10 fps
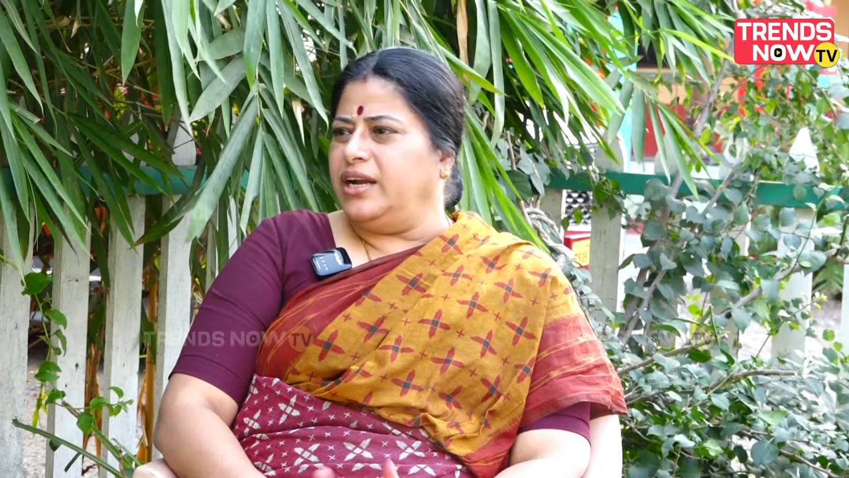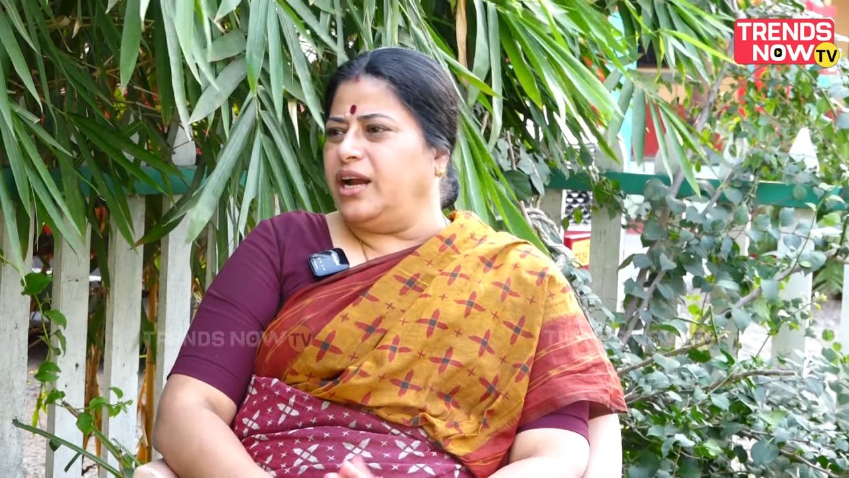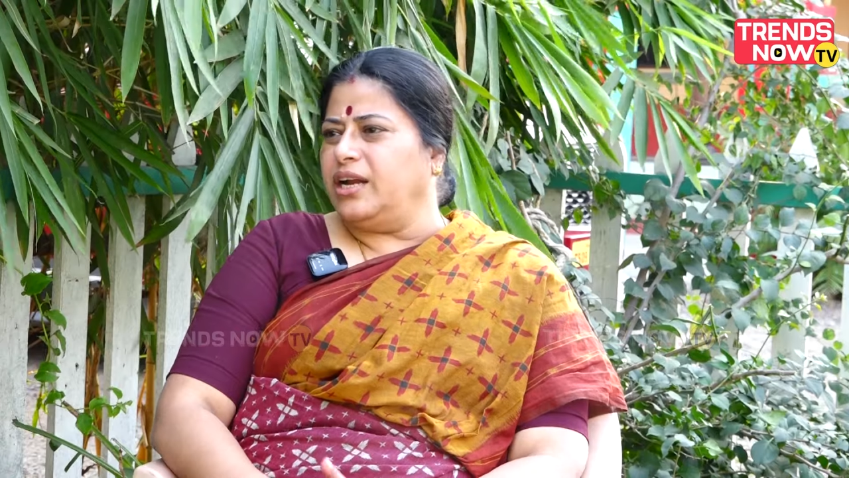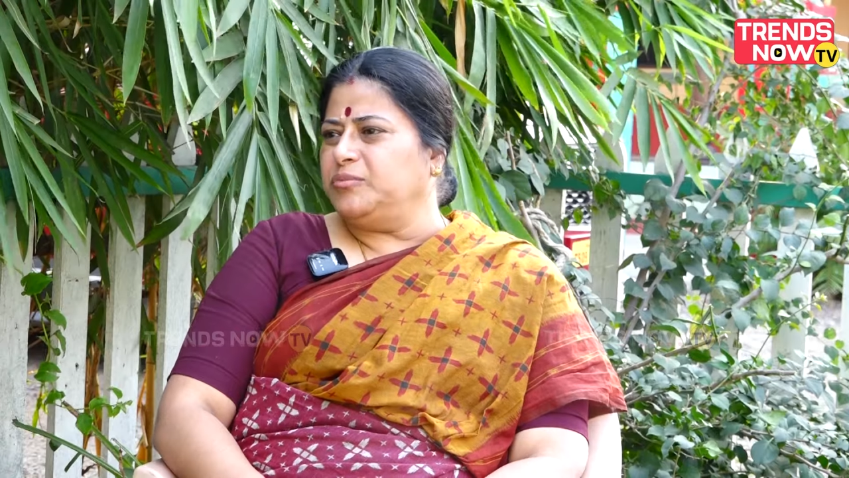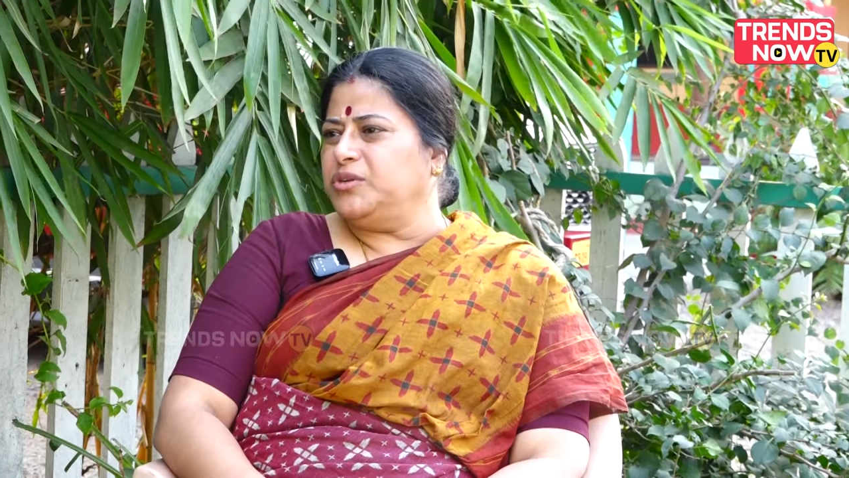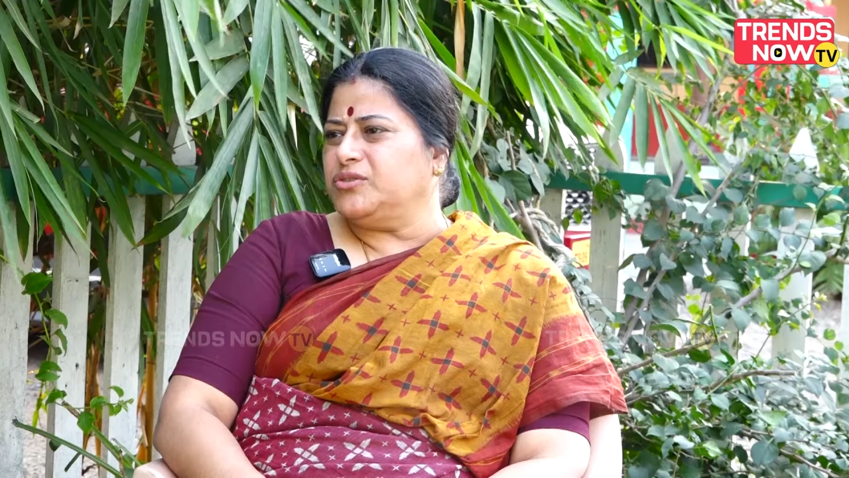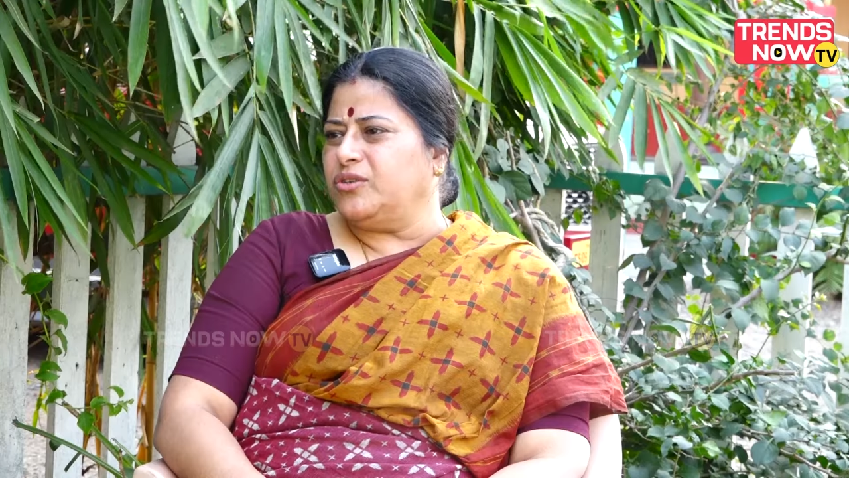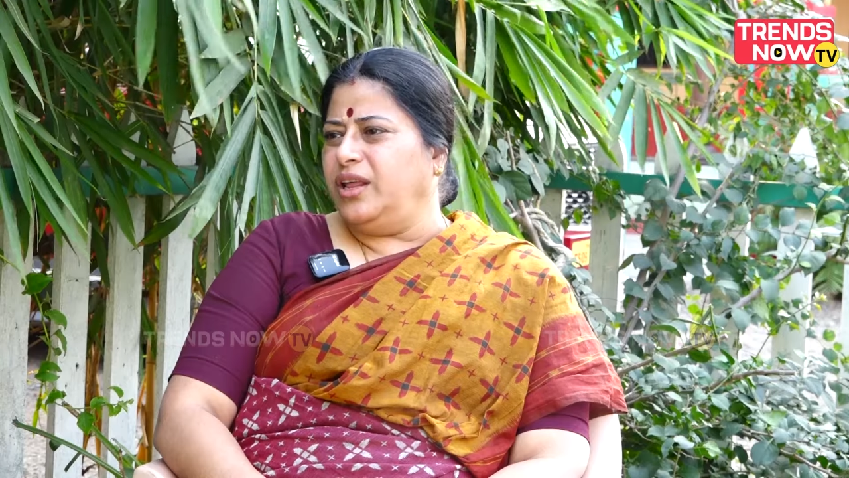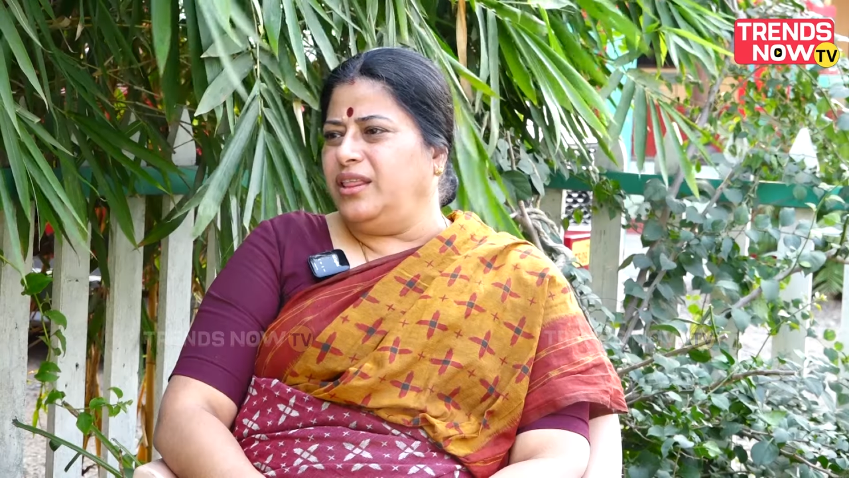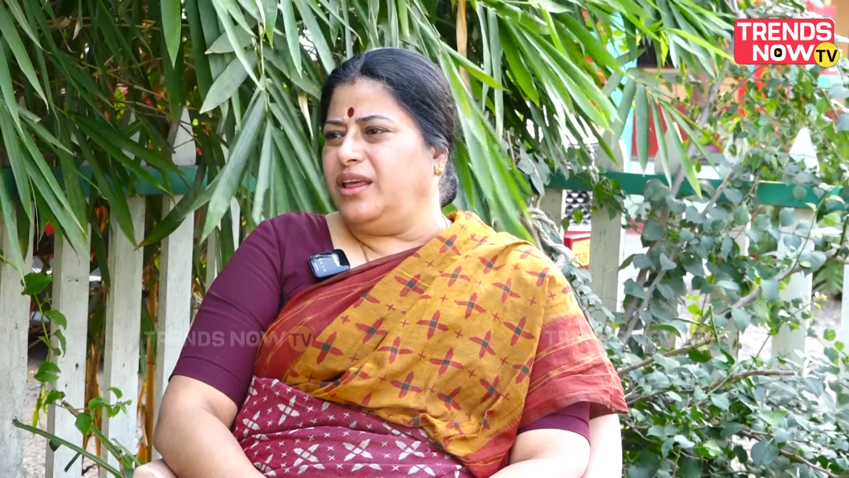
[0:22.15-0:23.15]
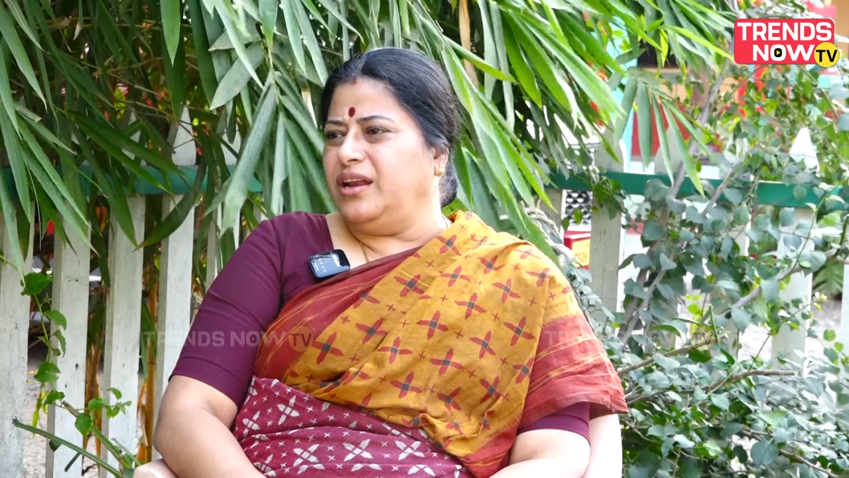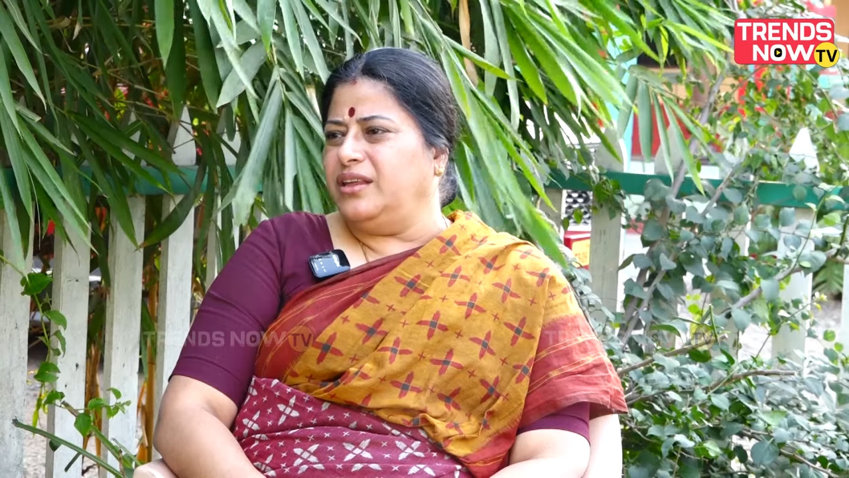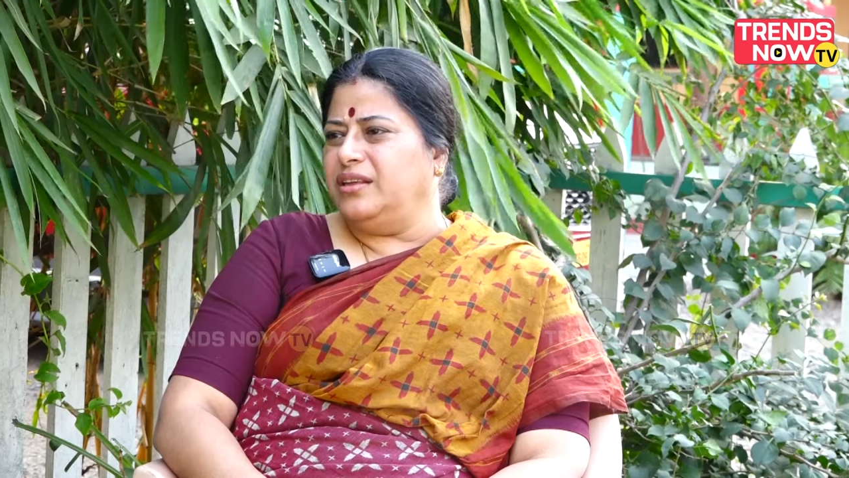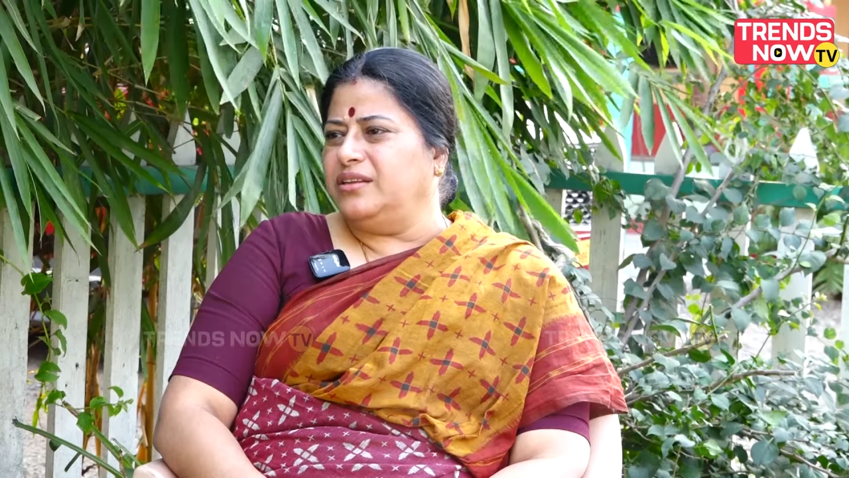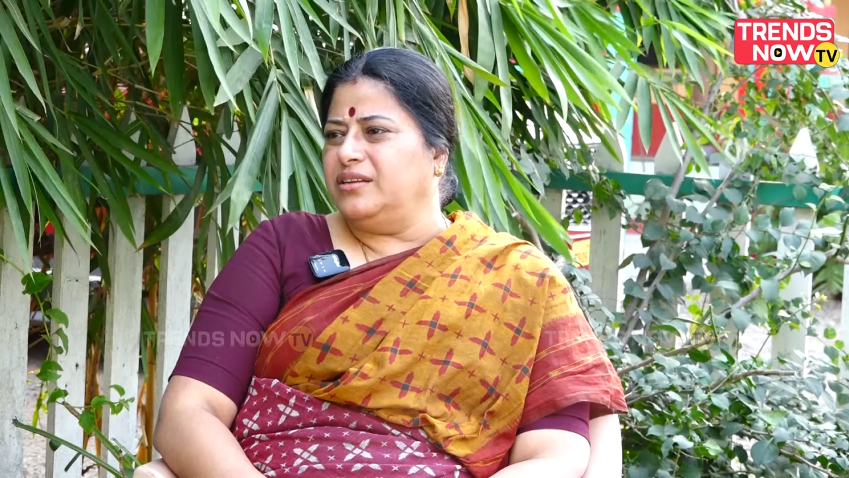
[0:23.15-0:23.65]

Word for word: నేను అడాప్ట్ చేసుకునేదాన్ని